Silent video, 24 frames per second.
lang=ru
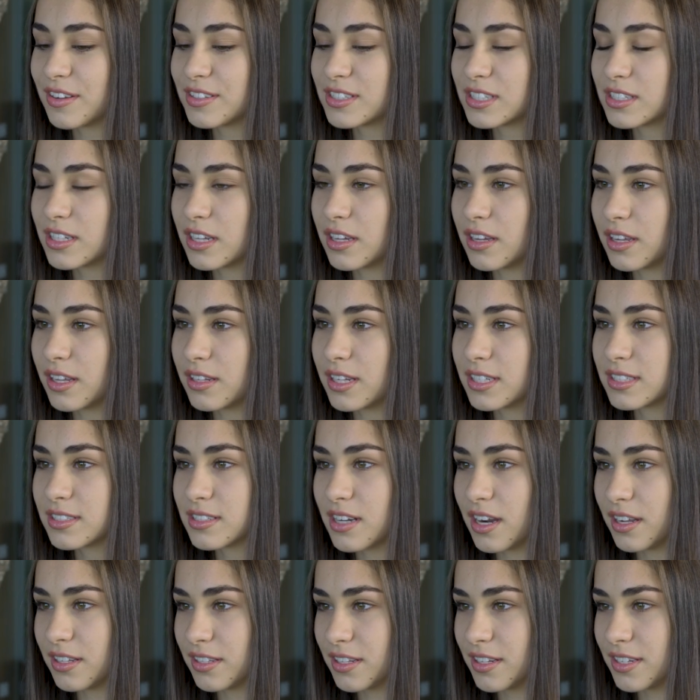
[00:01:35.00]
нравятся
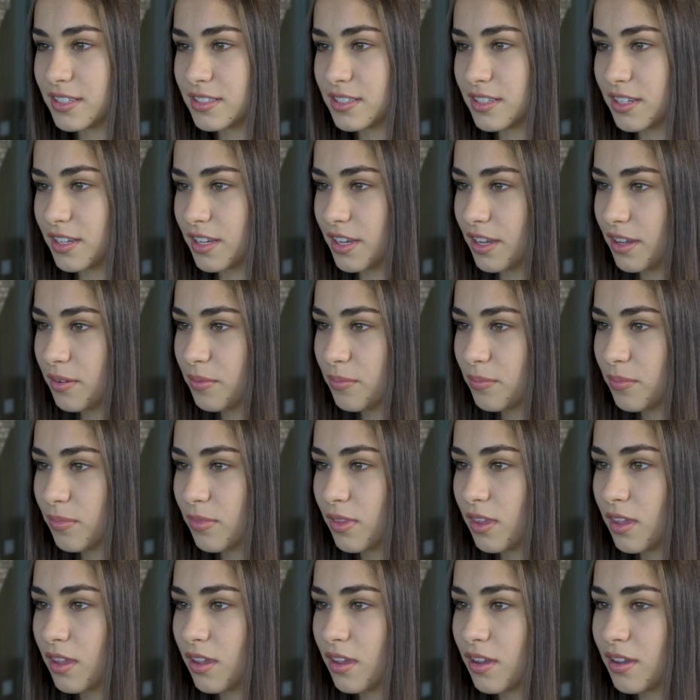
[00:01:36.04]
иностранные языки,
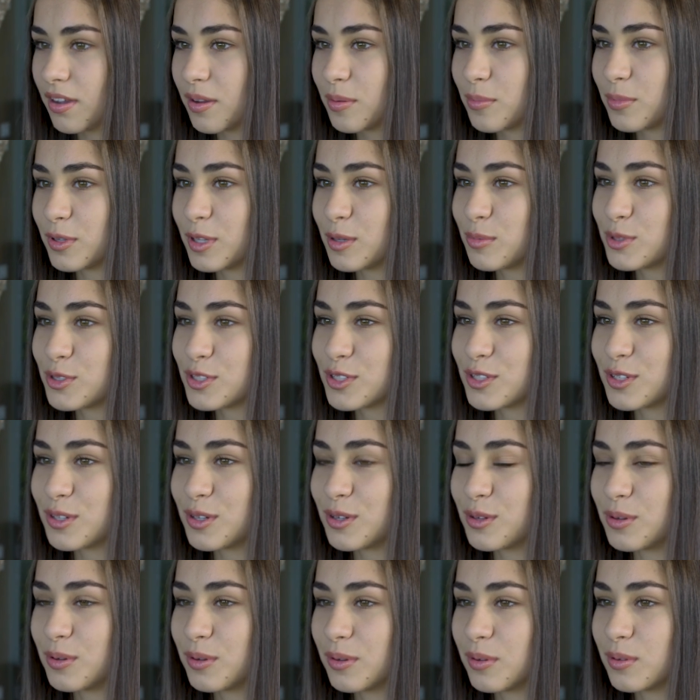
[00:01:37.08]
потому
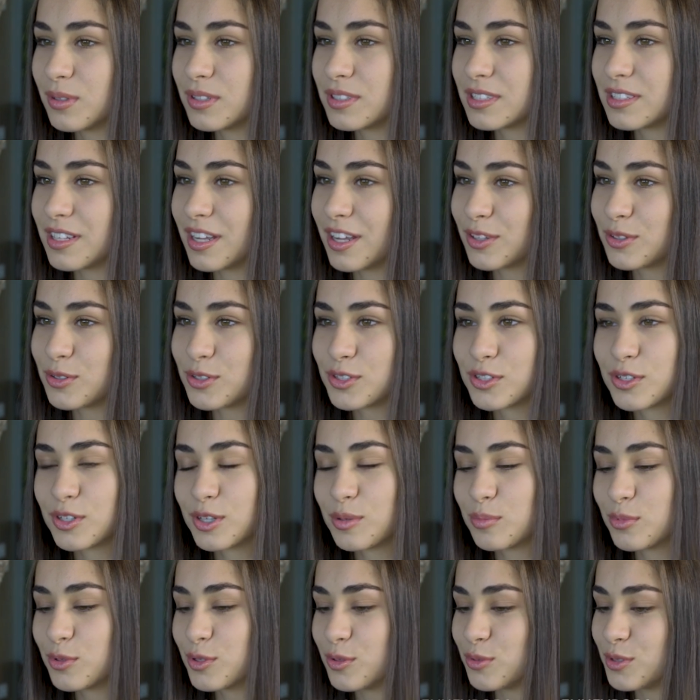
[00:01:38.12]
что зная то,
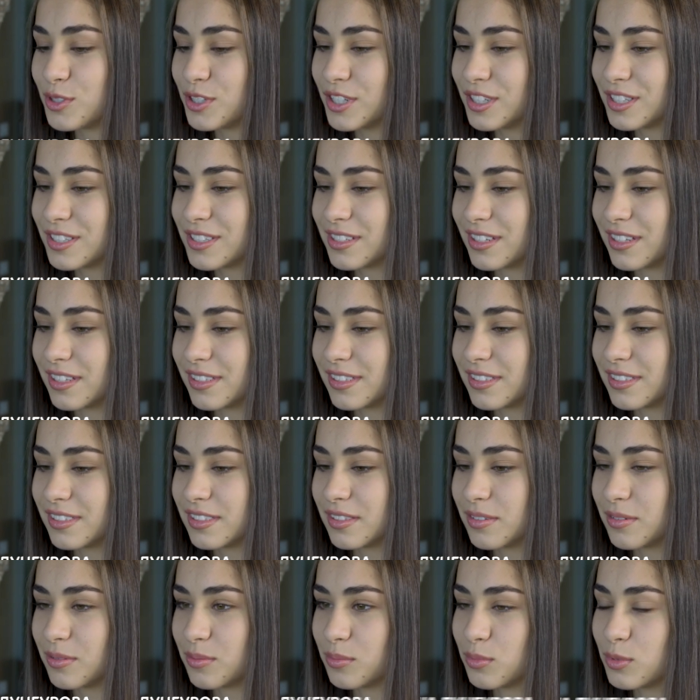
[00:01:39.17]
что не буду учиться,
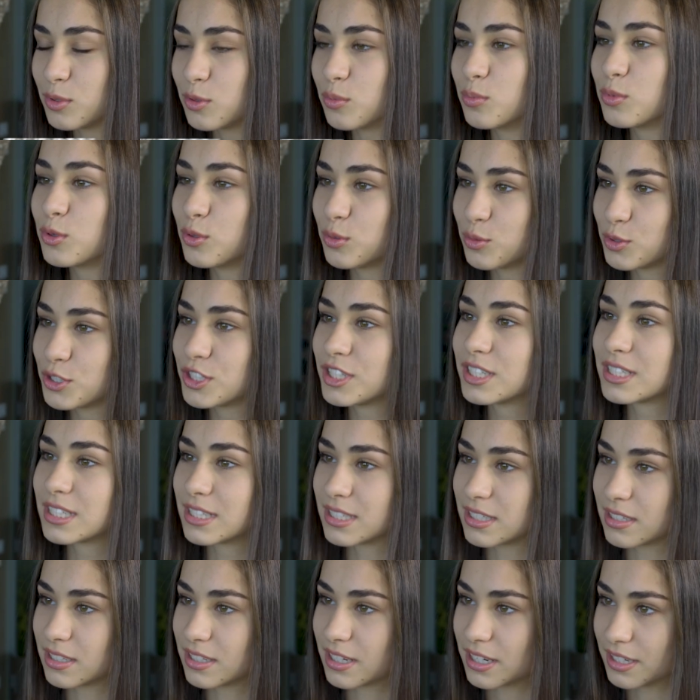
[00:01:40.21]
ну, буду
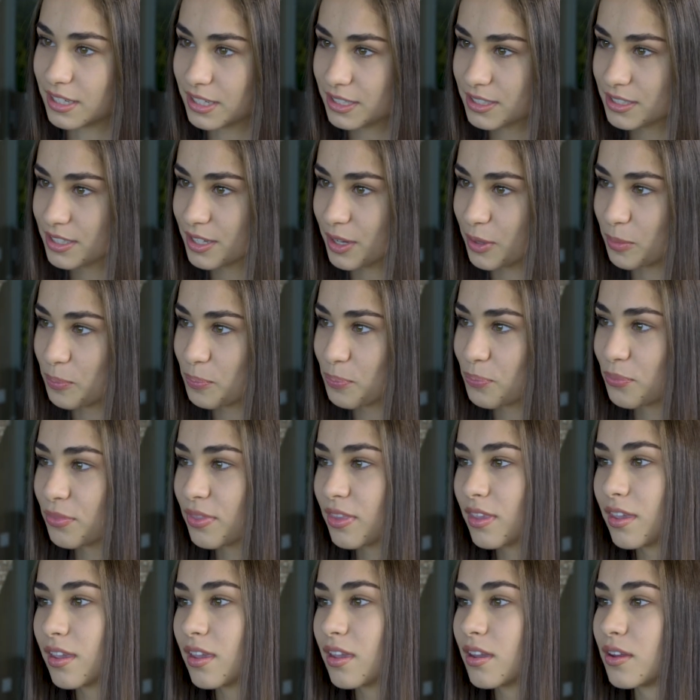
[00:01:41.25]
учиться за границей,
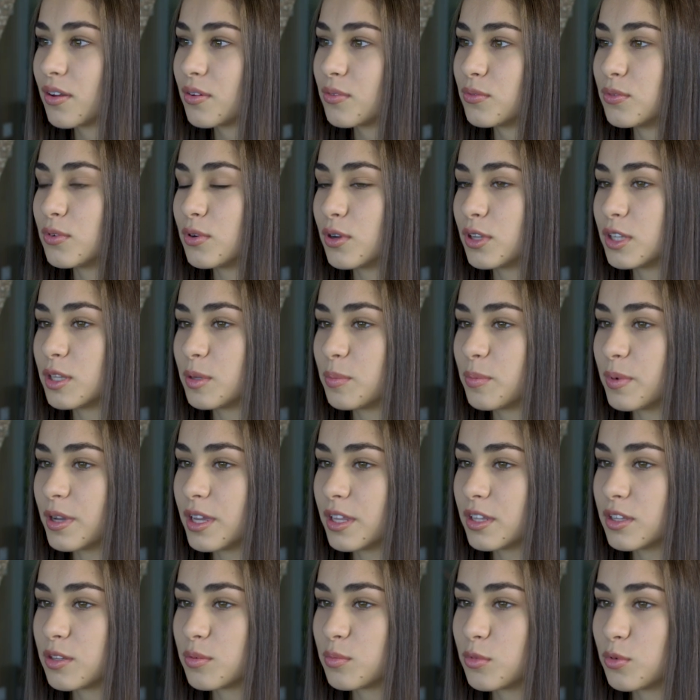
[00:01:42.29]
вот, и
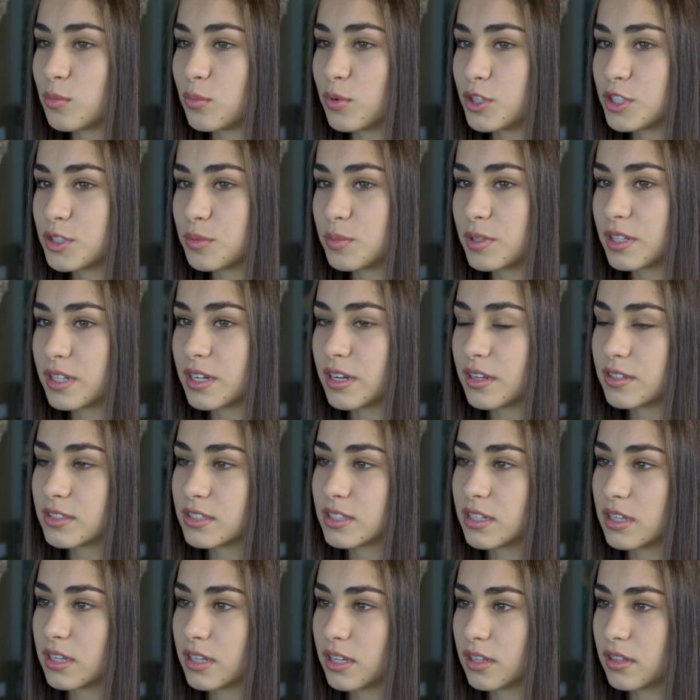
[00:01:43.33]
поэтому больше мне
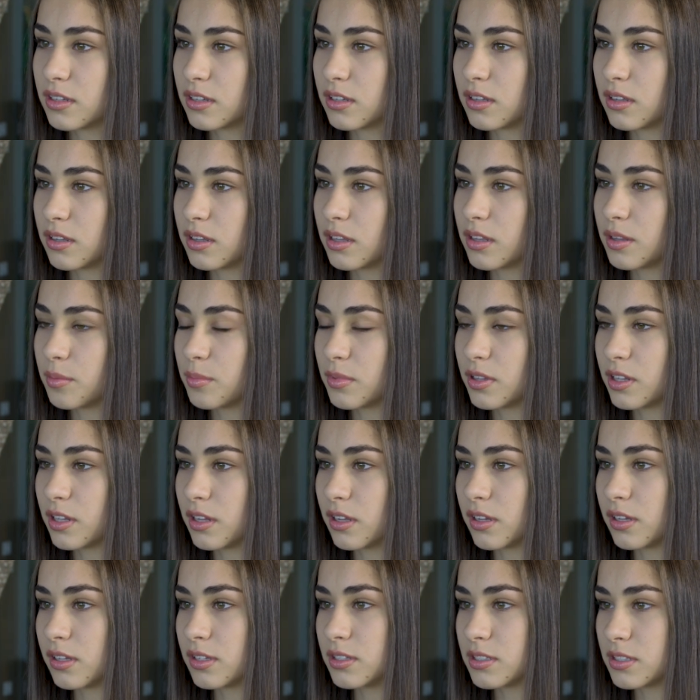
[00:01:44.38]
нравится э,
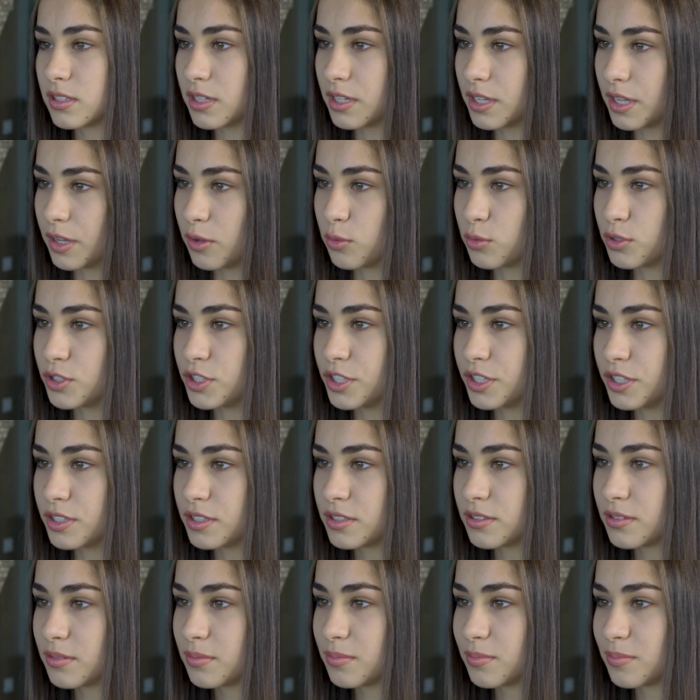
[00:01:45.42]
именно языки
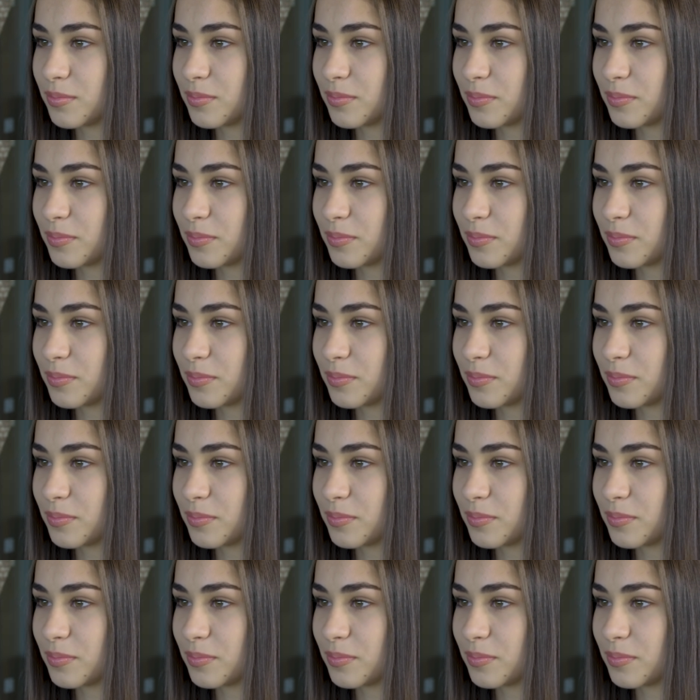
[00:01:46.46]
учить.